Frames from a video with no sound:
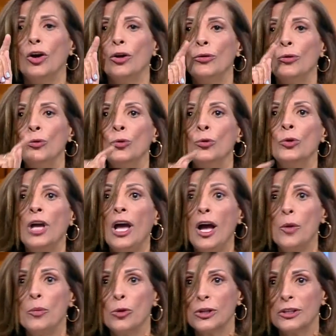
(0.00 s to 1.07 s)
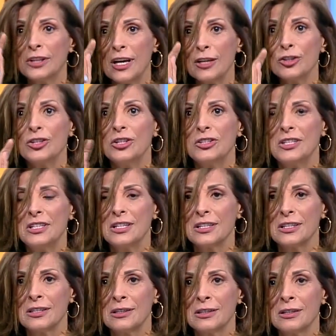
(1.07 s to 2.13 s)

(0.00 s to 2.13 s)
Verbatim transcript: انه يحمل تاج الدين